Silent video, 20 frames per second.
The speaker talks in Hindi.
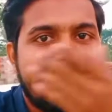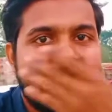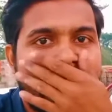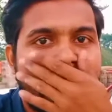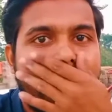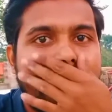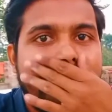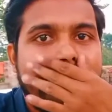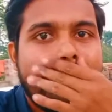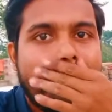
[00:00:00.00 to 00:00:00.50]
ठीक है
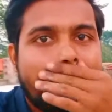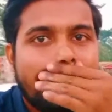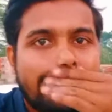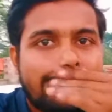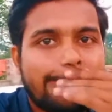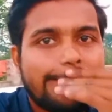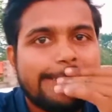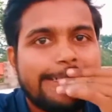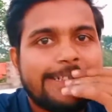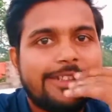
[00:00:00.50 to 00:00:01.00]
ना
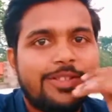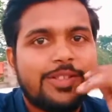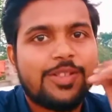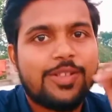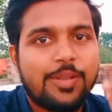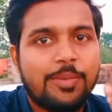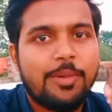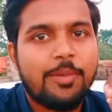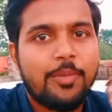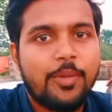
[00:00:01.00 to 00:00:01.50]
इस वजह से
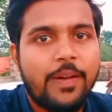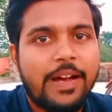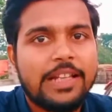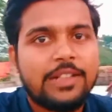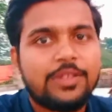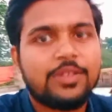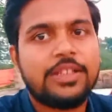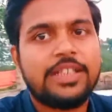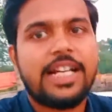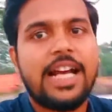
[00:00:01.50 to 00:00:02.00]
दोस्तों मैं
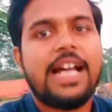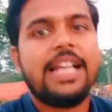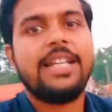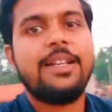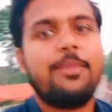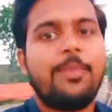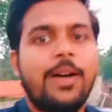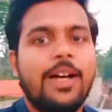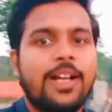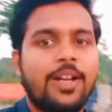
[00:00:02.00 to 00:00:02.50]
मोबाइल को दिखा
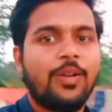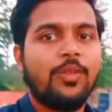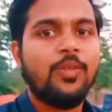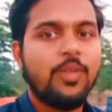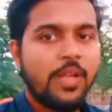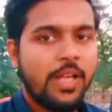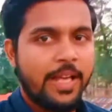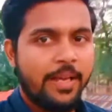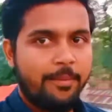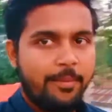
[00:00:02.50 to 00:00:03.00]
नहीं पा रहा
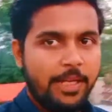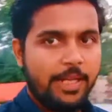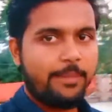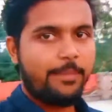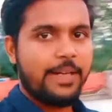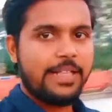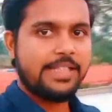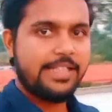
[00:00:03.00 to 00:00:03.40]
हूँ मेरे